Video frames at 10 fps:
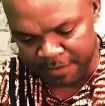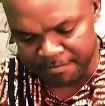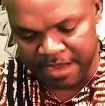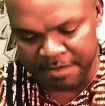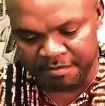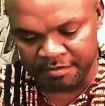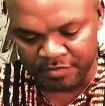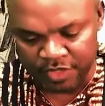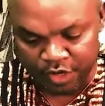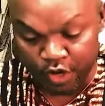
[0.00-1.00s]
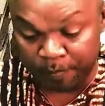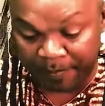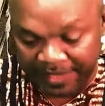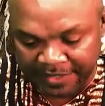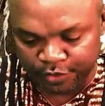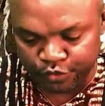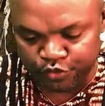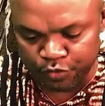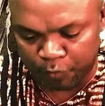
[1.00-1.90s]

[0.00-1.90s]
Même leur prétendue